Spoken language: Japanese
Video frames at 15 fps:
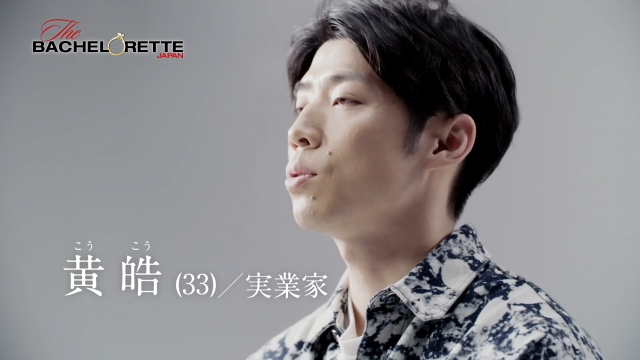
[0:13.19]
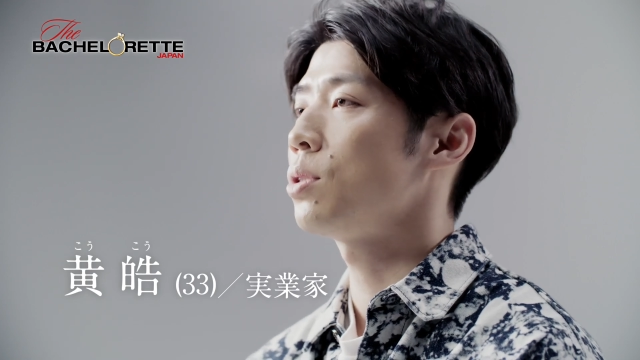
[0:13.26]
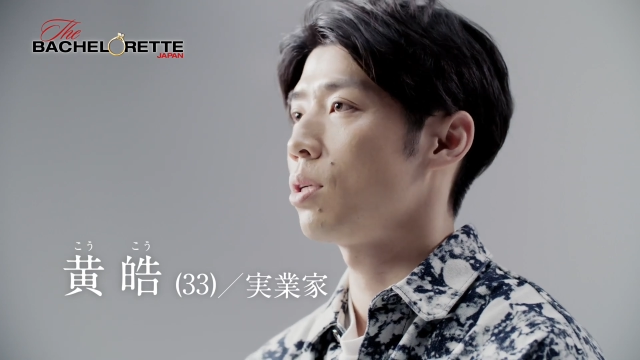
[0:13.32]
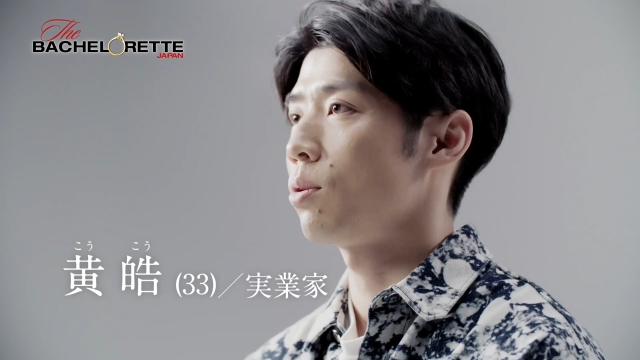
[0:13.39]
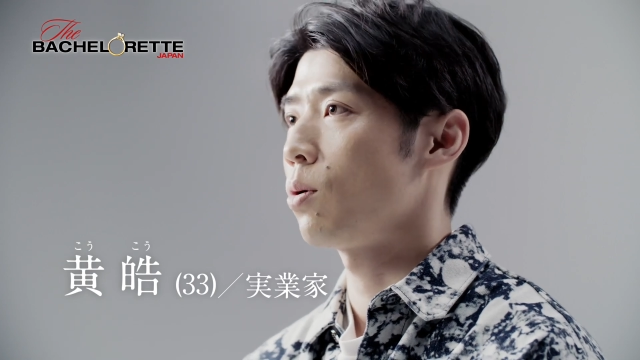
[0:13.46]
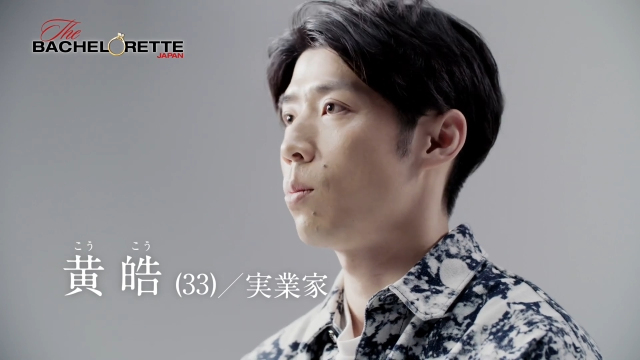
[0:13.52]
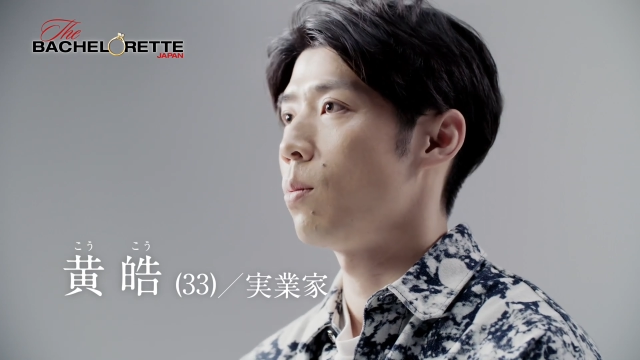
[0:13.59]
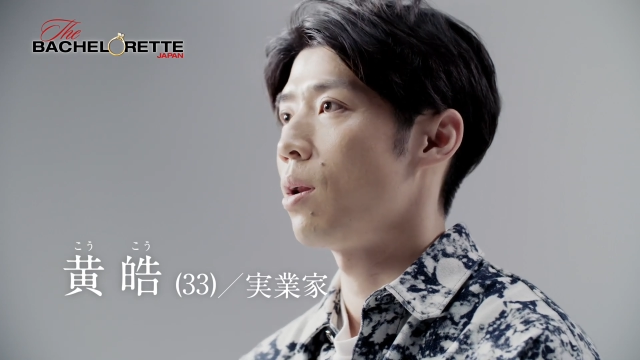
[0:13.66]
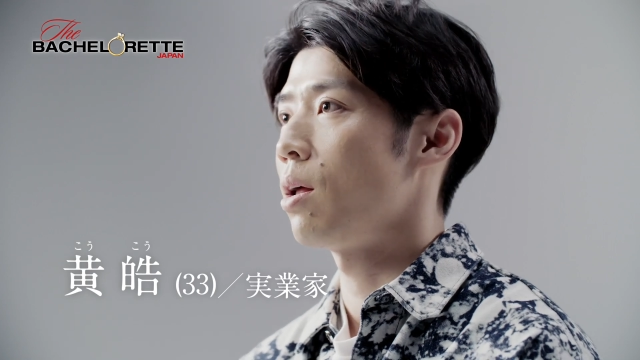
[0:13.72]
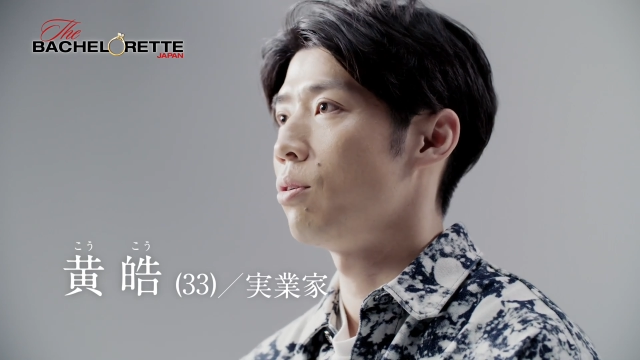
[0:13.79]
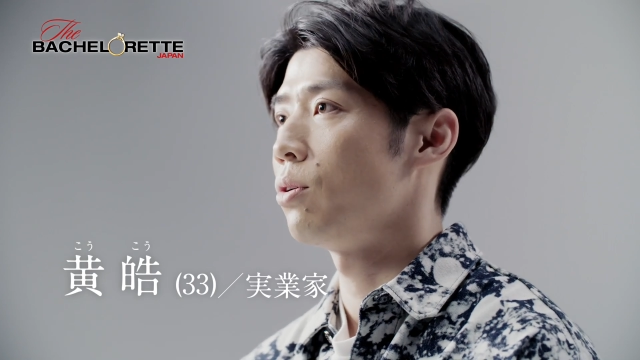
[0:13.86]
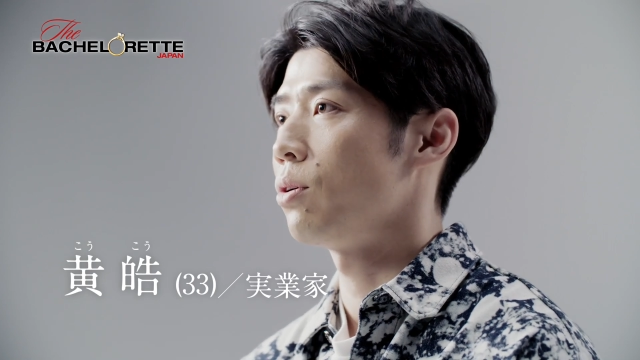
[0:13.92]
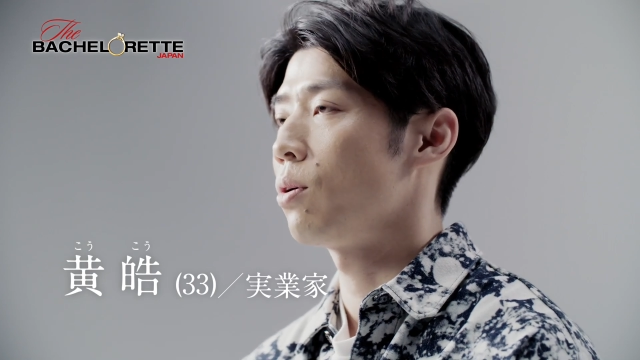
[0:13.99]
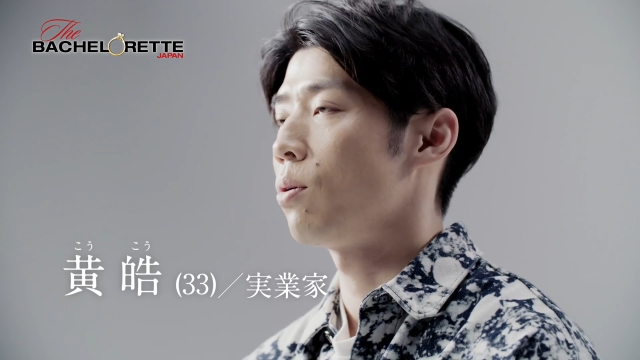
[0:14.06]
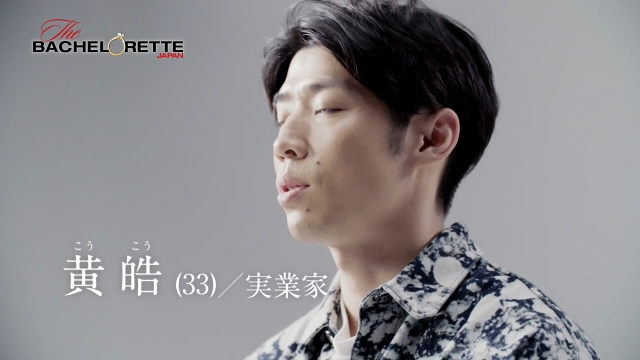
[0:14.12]
商社と呼ばれ
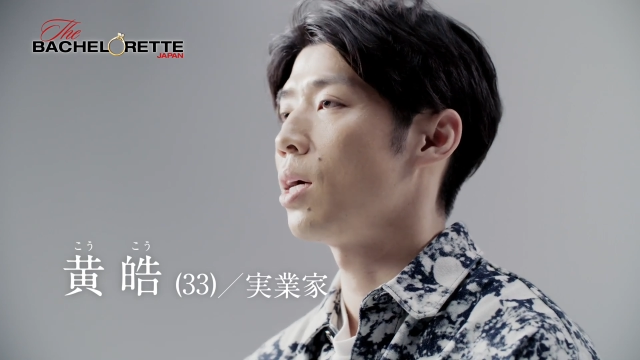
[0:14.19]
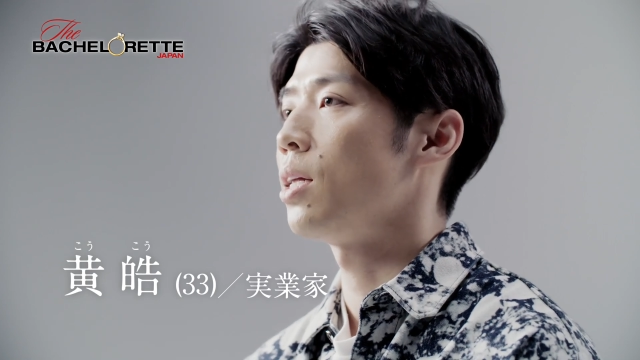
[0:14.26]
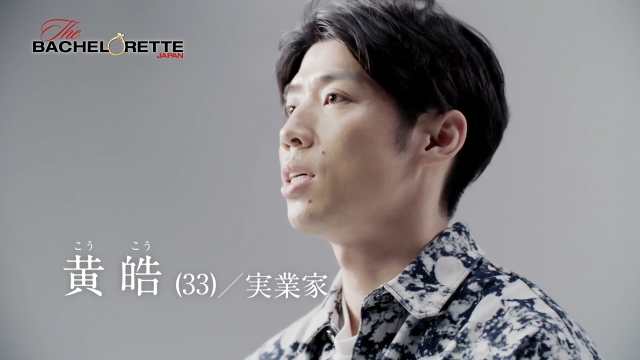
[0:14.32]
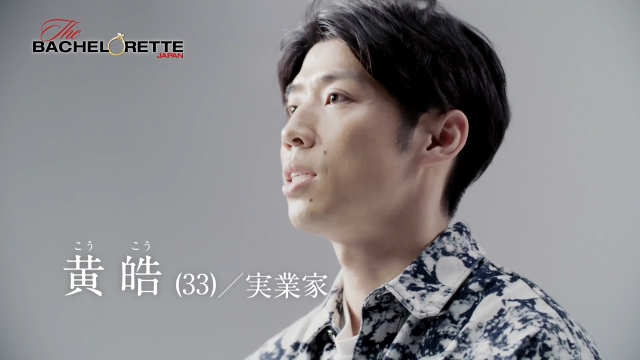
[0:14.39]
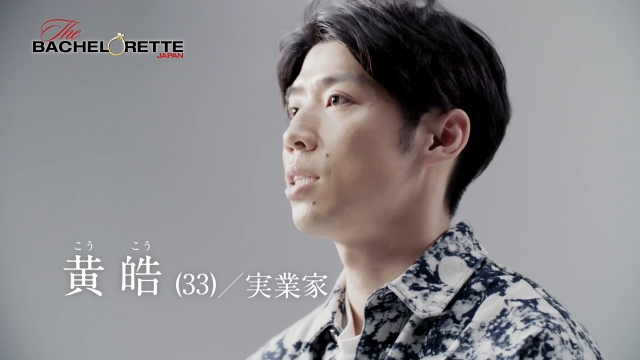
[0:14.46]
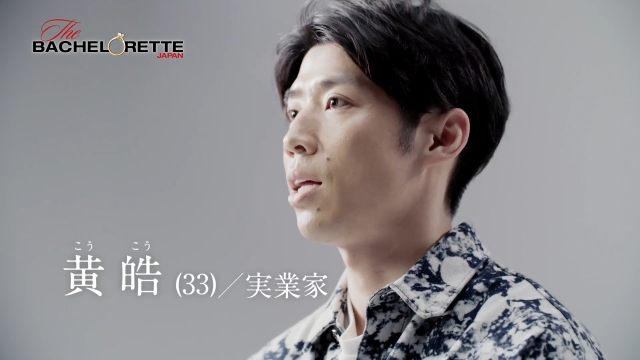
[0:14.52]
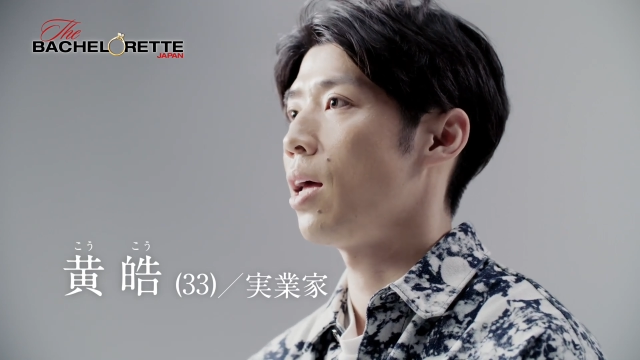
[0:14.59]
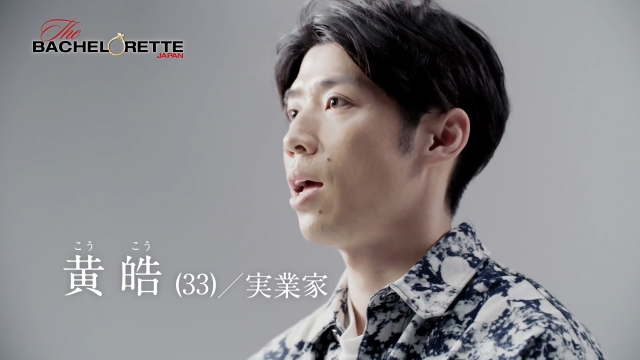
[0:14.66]
る業態でし